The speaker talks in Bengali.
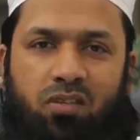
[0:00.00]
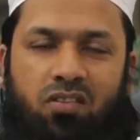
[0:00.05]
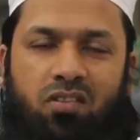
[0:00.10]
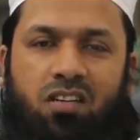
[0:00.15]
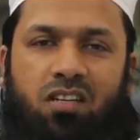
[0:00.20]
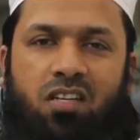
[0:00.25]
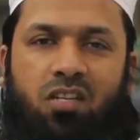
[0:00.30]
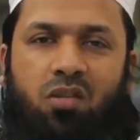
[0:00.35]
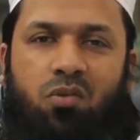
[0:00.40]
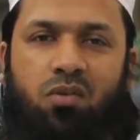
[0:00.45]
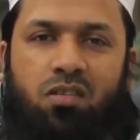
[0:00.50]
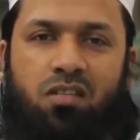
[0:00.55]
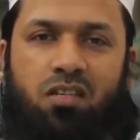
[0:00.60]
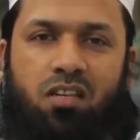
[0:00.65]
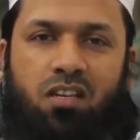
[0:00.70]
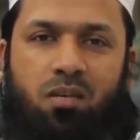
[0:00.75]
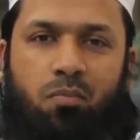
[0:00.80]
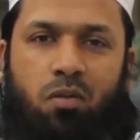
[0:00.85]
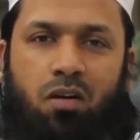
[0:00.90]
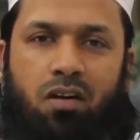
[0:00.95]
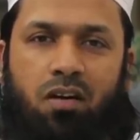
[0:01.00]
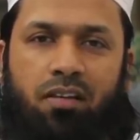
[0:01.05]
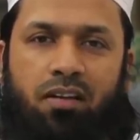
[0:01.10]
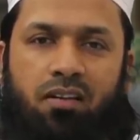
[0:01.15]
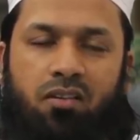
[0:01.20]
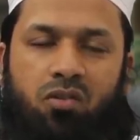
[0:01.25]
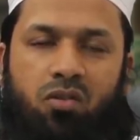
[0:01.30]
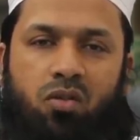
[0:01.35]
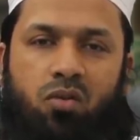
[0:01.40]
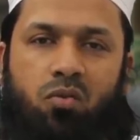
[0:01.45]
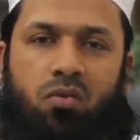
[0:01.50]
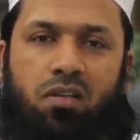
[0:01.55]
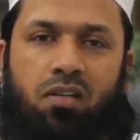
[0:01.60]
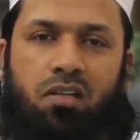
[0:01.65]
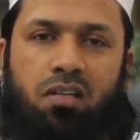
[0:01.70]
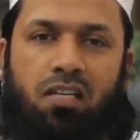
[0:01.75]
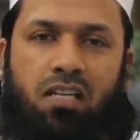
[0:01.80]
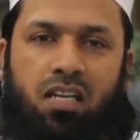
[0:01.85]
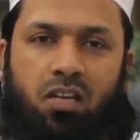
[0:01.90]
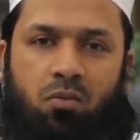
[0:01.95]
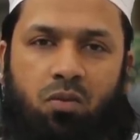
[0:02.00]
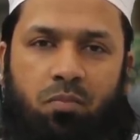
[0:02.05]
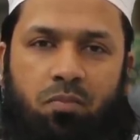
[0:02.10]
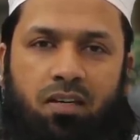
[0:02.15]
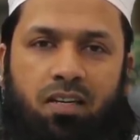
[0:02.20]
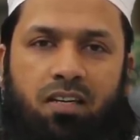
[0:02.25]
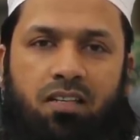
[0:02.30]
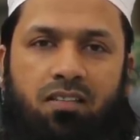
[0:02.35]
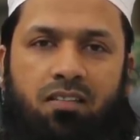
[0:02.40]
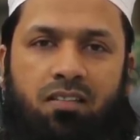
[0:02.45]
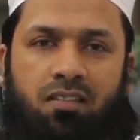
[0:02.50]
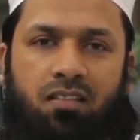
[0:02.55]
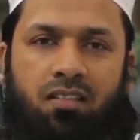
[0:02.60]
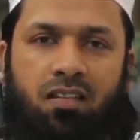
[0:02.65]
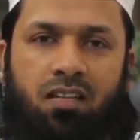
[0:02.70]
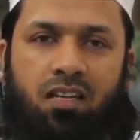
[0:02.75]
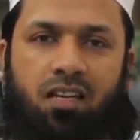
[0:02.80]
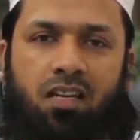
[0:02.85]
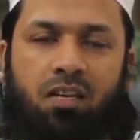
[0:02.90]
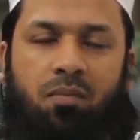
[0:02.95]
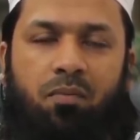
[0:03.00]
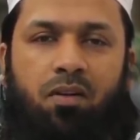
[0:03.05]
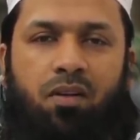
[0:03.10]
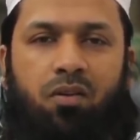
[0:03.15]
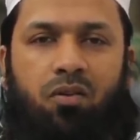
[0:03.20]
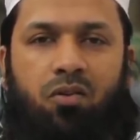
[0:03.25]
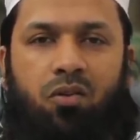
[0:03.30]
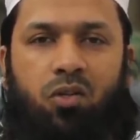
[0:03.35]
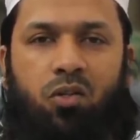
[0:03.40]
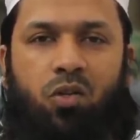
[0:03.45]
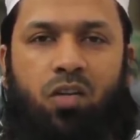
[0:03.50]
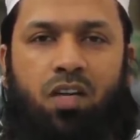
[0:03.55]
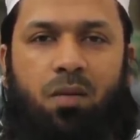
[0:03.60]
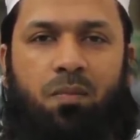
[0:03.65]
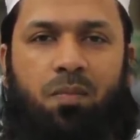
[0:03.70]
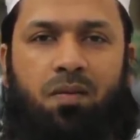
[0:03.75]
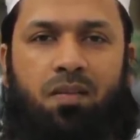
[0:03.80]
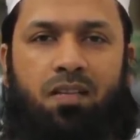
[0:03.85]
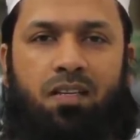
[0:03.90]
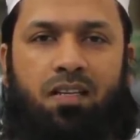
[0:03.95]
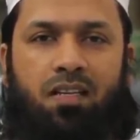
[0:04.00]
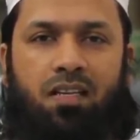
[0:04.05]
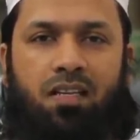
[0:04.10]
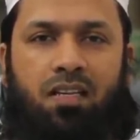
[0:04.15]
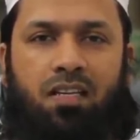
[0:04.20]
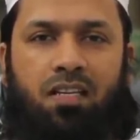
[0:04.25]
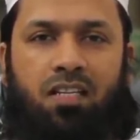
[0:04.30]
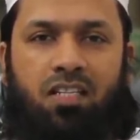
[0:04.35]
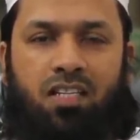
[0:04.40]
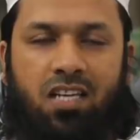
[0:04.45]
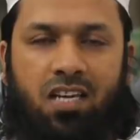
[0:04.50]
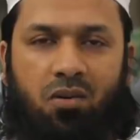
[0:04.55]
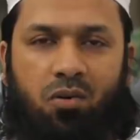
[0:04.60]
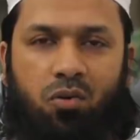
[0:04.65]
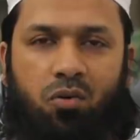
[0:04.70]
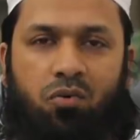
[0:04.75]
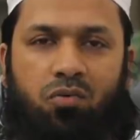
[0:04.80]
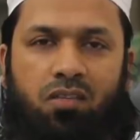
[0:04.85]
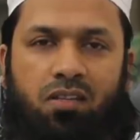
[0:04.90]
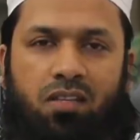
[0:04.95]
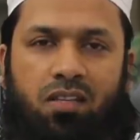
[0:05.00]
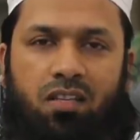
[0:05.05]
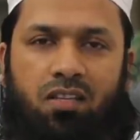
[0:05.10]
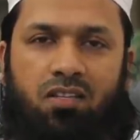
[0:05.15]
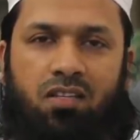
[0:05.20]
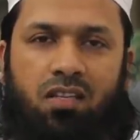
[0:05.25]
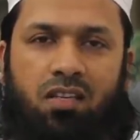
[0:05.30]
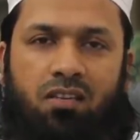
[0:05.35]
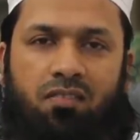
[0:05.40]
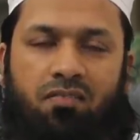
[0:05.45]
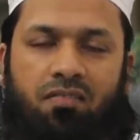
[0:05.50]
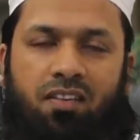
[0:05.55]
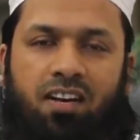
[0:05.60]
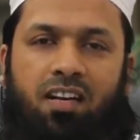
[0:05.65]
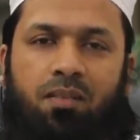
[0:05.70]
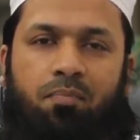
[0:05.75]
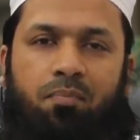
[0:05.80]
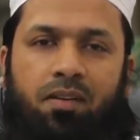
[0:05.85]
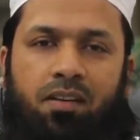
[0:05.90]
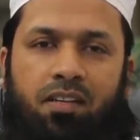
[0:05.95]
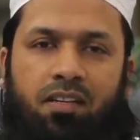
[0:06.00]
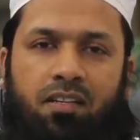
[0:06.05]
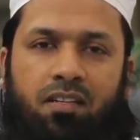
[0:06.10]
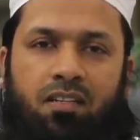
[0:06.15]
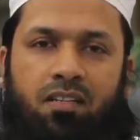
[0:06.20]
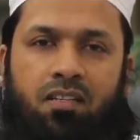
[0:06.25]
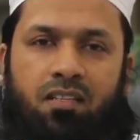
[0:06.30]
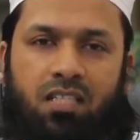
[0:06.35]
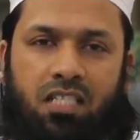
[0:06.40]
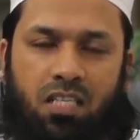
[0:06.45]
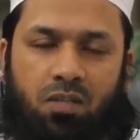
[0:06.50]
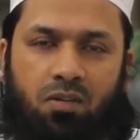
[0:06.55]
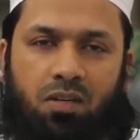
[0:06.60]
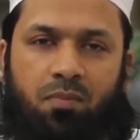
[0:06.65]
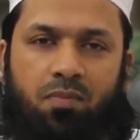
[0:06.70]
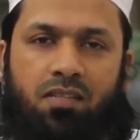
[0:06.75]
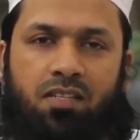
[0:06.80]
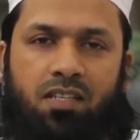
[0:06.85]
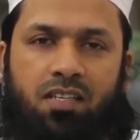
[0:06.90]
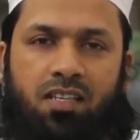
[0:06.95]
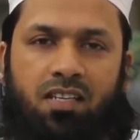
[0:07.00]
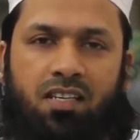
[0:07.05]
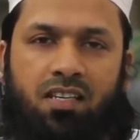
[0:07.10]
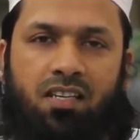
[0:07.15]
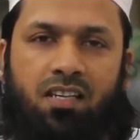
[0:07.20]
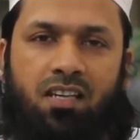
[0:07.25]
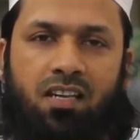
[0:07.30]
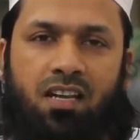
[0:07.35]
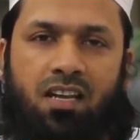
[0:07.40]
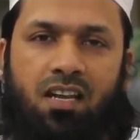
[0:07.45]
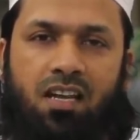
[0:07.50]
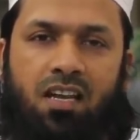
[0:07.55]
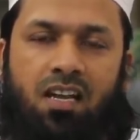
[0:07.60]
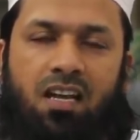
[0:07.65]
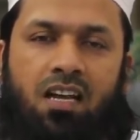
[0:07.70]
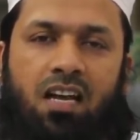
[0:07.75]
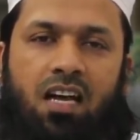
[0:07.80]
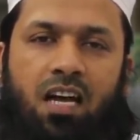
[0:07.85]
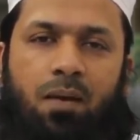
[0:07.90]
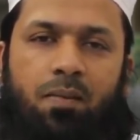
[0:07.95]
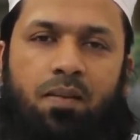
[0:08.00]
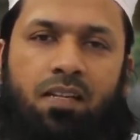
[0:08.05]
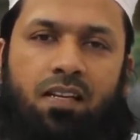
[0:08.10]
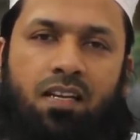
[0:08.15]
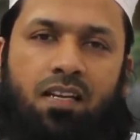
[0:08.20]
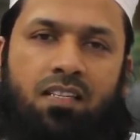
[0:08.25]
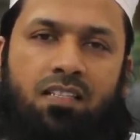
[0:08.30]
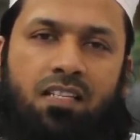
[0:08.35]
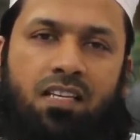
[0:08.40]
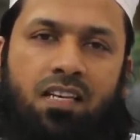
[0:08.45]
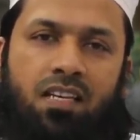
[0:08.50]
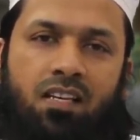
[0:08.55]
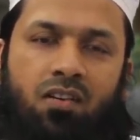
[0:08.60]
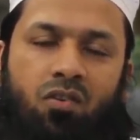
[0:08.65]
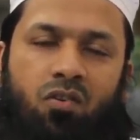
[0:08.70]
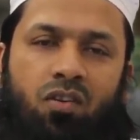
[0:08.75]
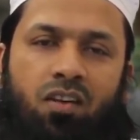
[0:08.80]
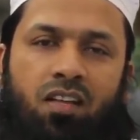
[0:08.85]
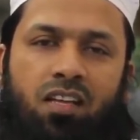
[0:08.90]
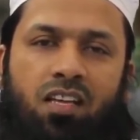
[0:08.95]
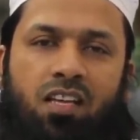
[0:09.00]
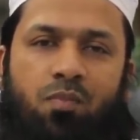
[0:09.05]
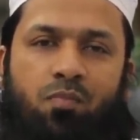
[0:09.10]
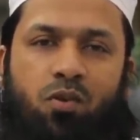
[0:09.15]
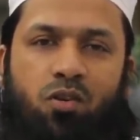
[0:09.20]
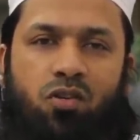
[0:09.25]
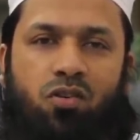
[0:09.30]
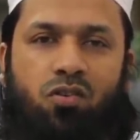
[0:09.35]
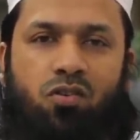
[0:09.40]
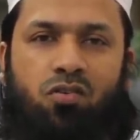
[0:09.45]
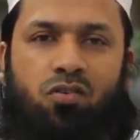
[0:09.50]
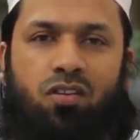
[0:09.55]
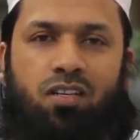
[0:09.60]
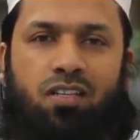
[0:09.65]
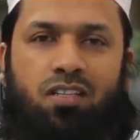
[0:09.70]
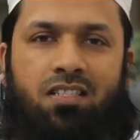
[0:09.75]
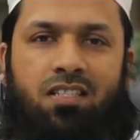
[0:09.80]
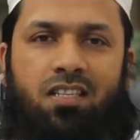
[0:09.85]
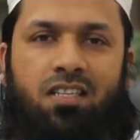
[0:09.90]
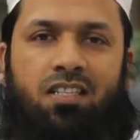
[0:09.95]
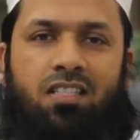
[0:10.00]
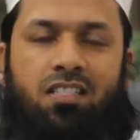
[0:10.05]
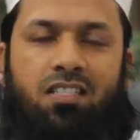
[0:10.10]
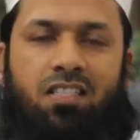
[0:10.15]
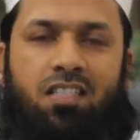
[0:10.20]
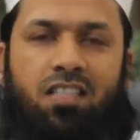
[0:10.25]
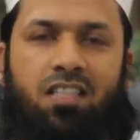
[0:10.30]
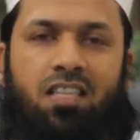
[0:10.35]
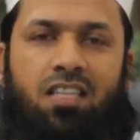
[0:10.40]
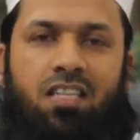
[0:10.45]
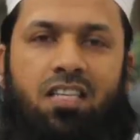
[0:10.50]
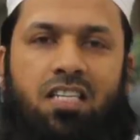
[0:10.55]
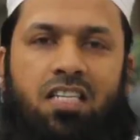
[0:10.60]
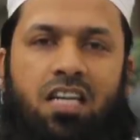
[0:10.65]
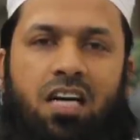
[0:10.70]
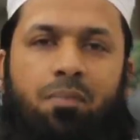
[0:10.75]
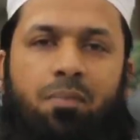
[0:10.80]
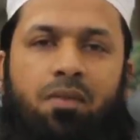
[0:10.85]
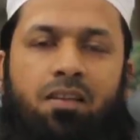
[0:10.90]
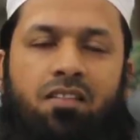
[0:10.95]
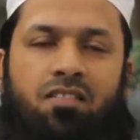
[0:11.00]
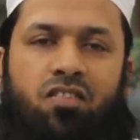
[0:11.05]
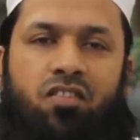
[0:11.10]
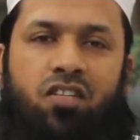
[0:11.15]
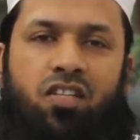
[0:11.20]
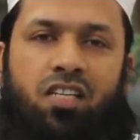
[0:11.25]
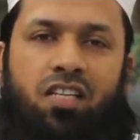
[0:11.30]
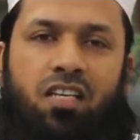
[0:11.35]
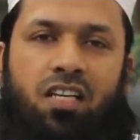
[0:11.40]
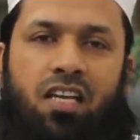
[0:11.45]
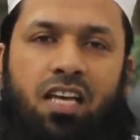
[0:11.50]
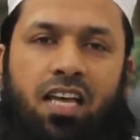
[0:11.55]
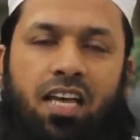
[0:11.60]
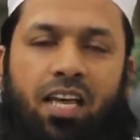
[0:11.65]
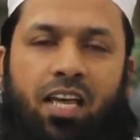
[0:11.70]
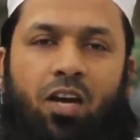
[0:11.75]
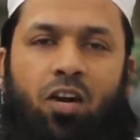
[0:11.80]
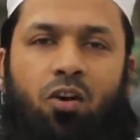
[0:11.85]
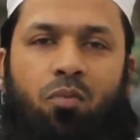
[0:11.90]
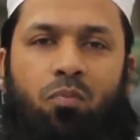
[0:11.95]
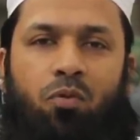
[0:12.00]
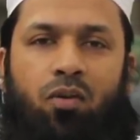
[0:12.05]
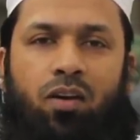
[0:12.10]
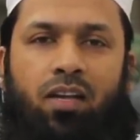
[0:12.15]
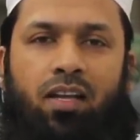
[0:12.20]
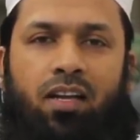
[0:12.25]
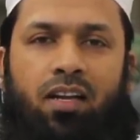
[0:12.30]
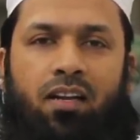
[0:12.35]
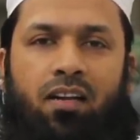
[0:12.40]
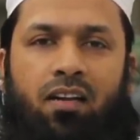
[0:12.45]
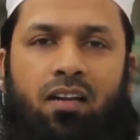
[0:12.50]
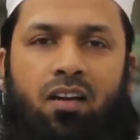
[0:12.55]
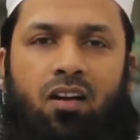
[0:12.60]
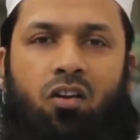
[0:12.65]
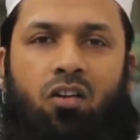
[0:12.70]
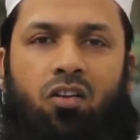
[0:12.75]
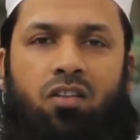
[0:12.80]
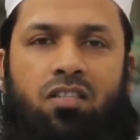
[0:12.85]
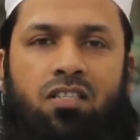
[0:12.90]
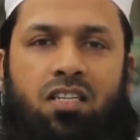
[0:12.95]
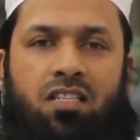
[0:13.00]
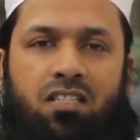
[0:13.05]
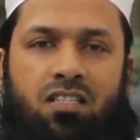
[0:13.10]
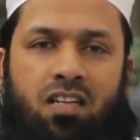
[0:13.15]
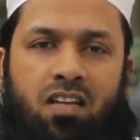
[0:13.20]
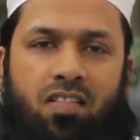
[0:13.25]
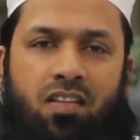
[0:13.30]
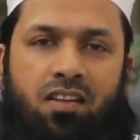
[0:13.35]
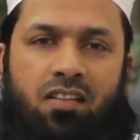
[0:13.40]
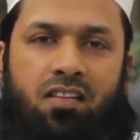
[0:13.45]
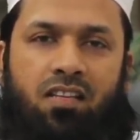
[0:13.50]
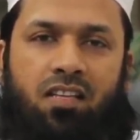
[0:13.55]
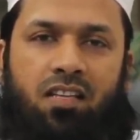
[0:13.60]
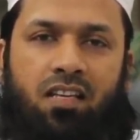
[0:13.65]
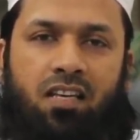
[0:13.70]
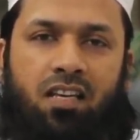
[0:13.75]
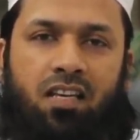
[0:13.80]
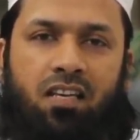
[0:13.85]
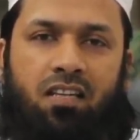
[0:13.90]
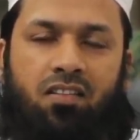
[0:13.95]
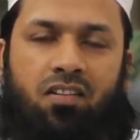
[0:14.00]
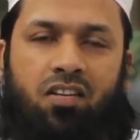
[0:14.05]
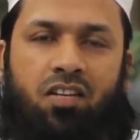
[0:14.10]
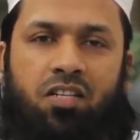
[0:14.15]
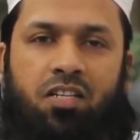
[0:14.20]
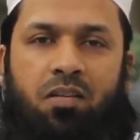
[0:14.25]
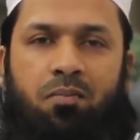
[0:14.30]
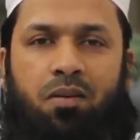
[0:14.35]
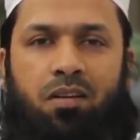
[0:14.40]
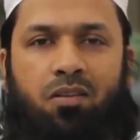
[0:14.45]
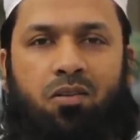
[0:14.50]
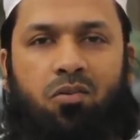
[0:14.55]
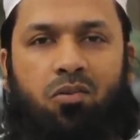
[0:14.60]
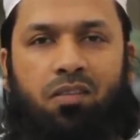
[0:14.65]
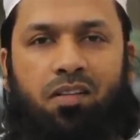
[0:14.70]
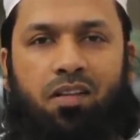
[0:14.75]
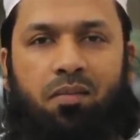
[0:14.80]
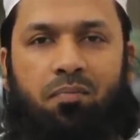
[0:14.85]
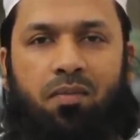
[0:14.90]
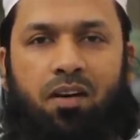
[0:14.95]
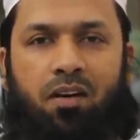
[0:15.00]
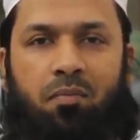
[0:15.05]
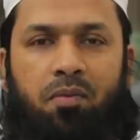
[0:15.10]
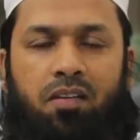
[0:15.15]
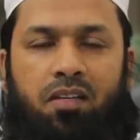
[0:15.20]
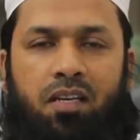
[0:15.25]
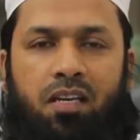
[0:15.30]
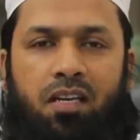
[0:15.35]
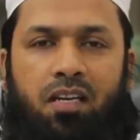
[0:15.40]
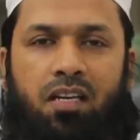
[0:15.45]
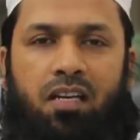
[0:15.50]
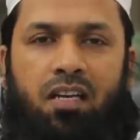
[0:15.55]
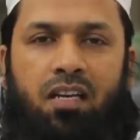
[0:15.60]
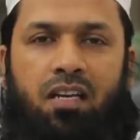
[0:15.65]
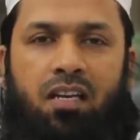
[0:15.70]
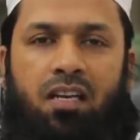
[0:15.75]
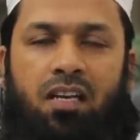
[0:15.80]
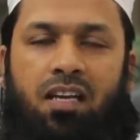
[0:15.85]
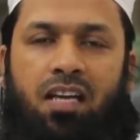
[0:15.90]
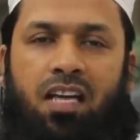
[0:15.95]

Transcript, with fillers: ওসালাত ওসালাম আলা রসুলিল্লাহ ওবাদ প্রিয় দর্শক আপনাদেরকে স্বাগত জানাচ্ছি ফাইভ মিনিট জবাবসে আমাদের কাছে অনেকেই প্রশ্ন করেছেন যে স্বামী স্ত্রী একে অপরের লজ্জাস্থানের দিকে দৃষ্টিপাত করতে পারবেন কিনা